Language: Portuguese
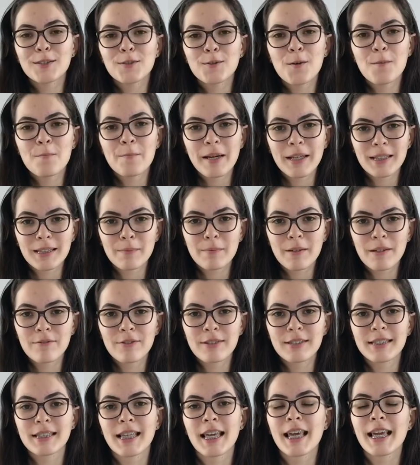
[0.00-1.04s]
surpresa para
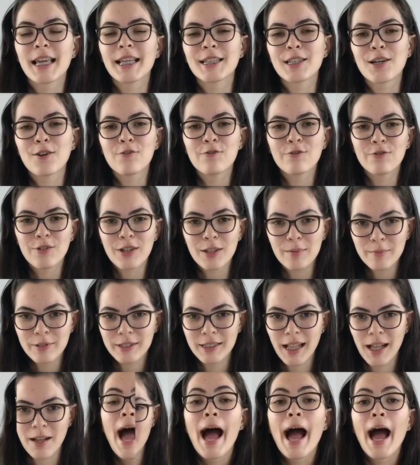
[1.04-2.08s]
você, então
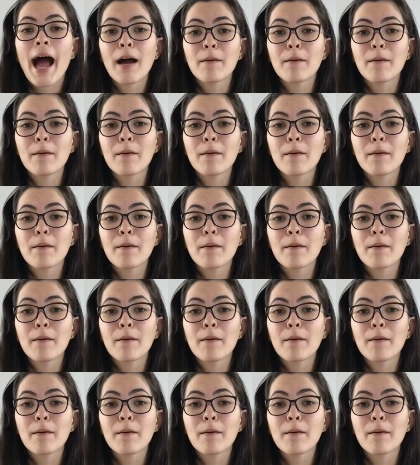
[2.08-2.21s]
vamos lá.